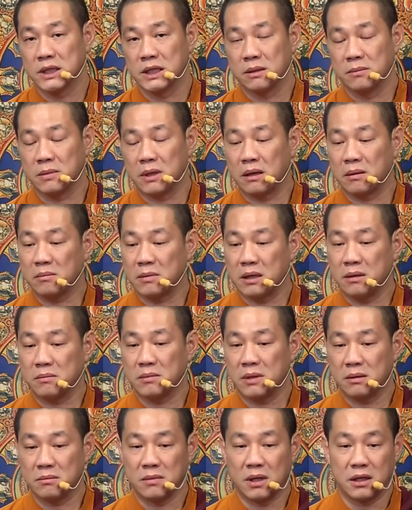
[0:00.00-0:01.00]
慢慢
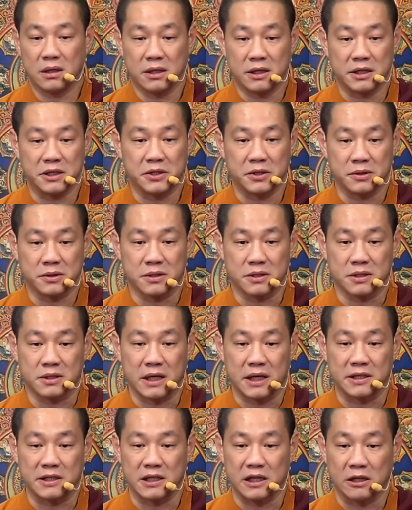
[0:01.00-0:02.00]
慢慢，你就是
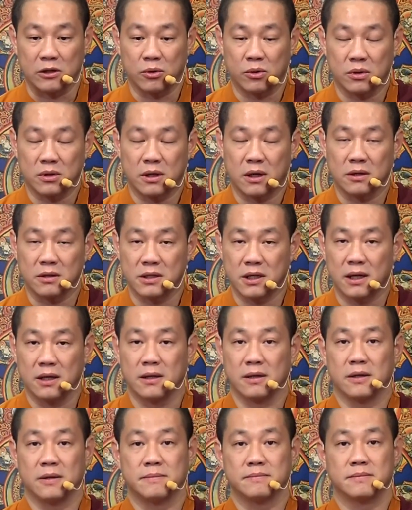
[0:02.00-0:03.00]
在解脱道上
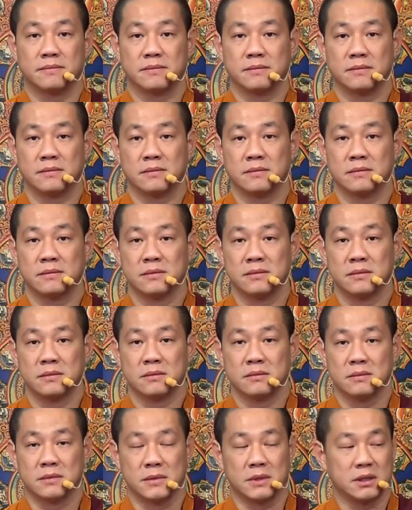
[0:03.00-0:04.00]
了。
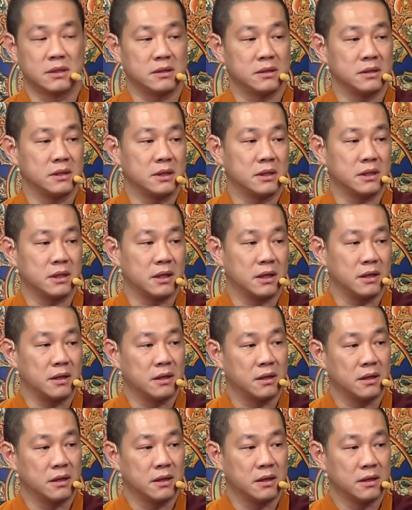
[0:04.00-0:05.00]
你是一个
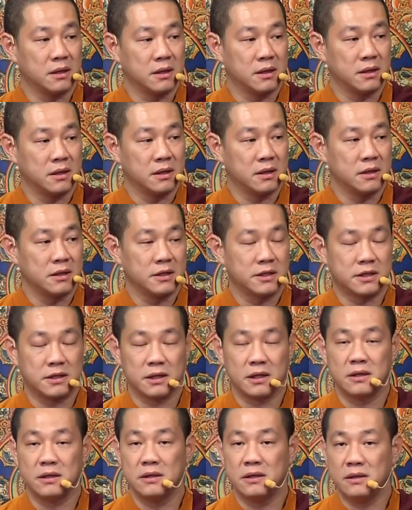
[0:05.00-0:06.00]

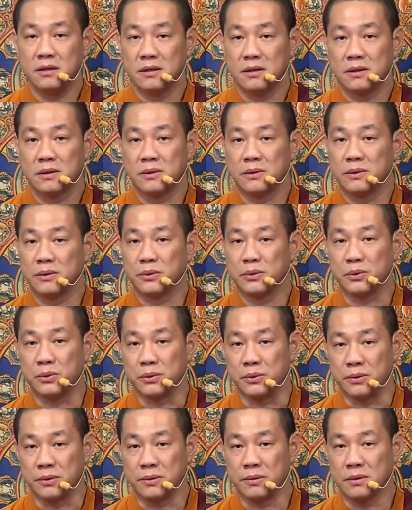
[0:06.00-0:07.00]
身
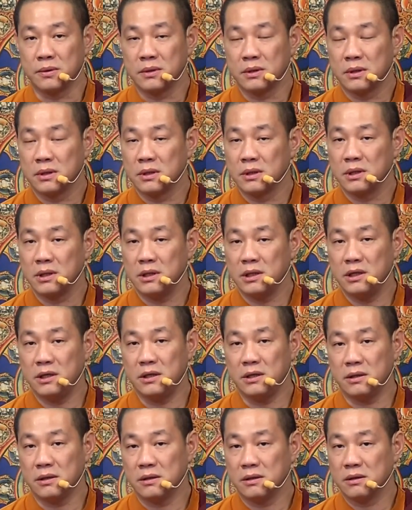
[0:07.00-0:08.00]
语
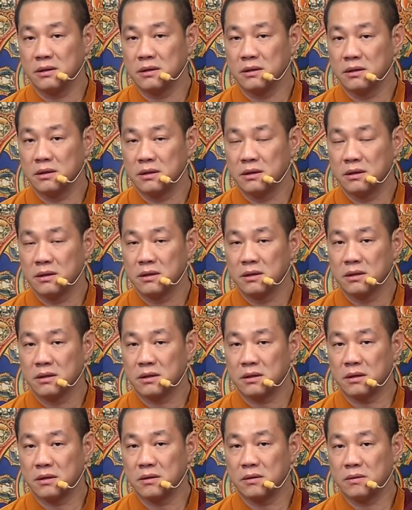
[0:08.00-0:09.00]
意
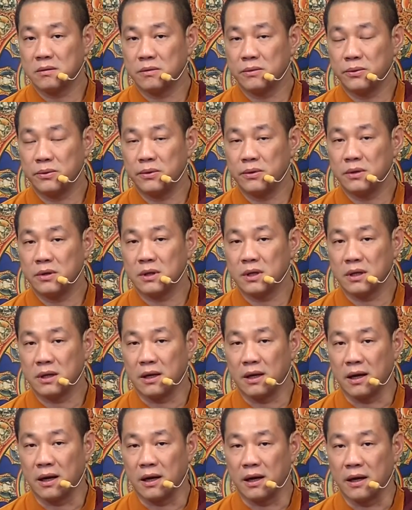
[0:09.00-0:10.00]
都越
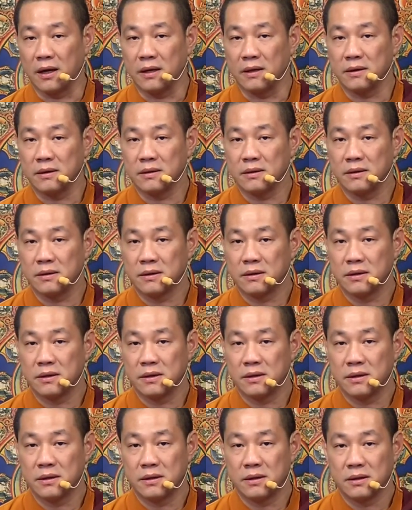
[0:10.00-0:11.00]
来
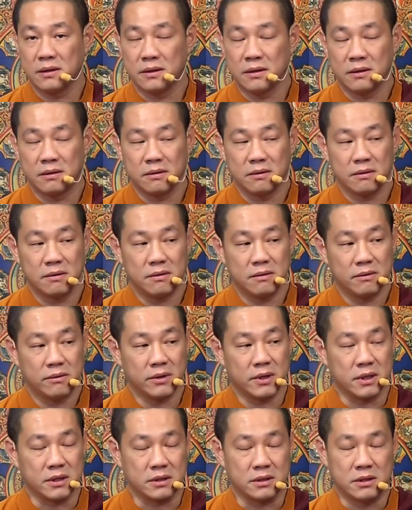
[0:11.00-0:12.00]

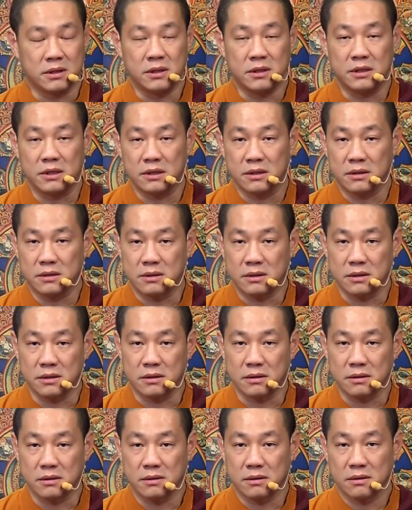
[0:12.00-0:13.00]
越清净、
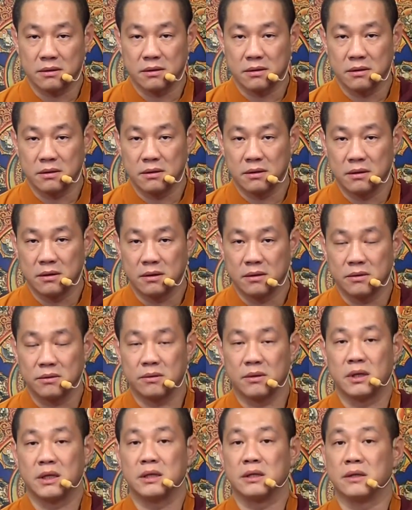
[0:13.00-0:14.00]
越